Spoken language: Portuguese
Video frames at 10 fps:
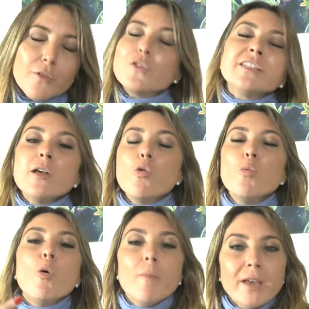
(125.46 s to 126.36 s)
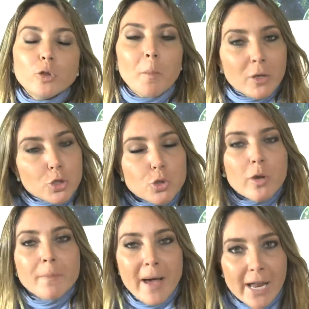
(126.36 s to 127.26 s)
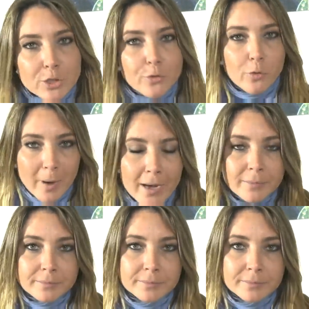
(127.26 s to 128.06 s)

Você em algum momento pensou em parar de fumar?